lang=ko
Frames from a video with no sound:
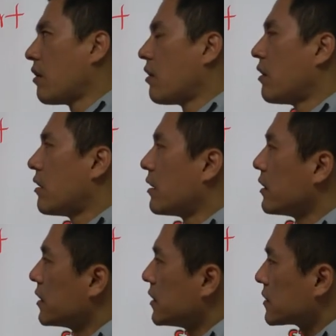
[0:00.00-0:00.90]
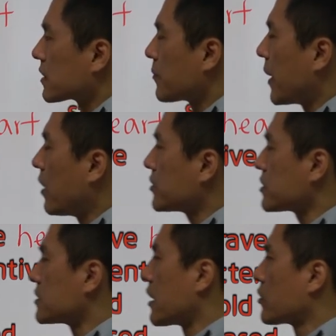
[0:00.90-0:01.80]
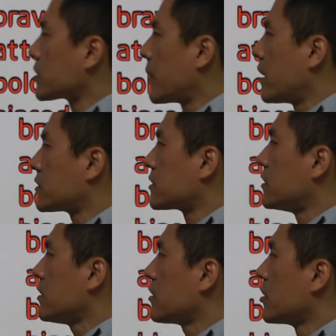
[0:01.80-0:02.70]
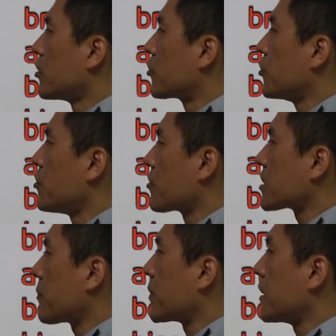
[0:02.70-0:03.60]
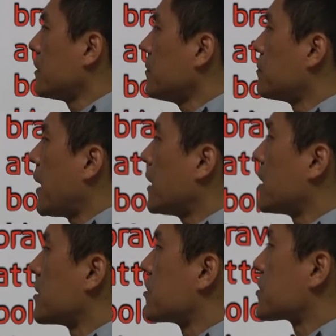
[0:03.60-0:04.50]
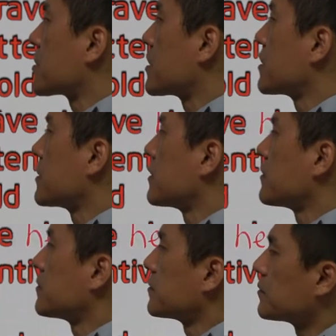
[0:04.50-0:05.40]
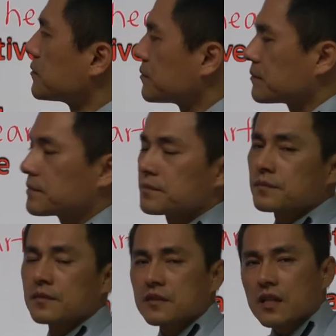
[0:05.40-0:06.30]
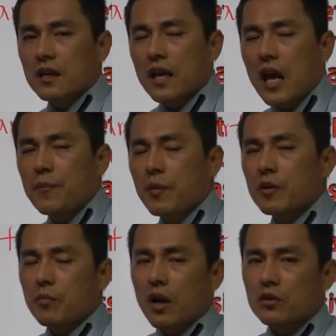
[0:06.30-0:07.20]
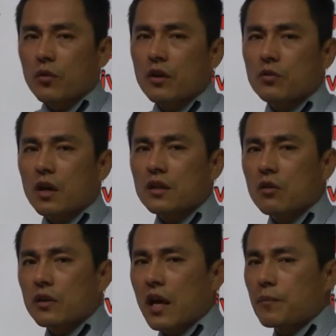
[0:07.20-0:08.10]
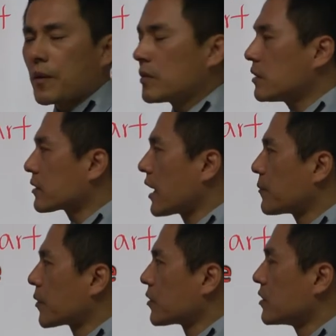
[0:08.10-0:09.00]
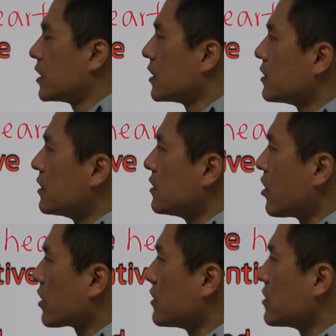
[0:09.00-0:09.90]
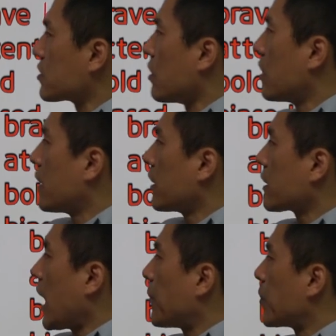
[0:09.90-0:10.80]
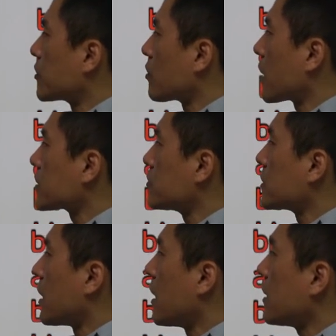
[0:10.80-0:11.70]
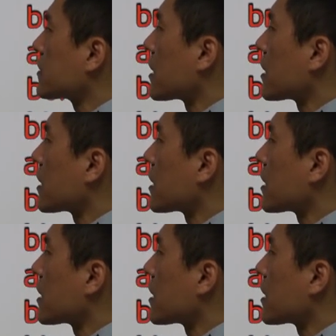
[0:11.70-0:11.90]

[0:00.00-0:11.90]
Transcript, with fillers: 어. 자, balance는 이제 어째 balance, 균형 잡힌, balanced. 자, capable은 뭐랑 똑같다고? capable? capable은 능력 있는 이죠. capable 똑같습니다.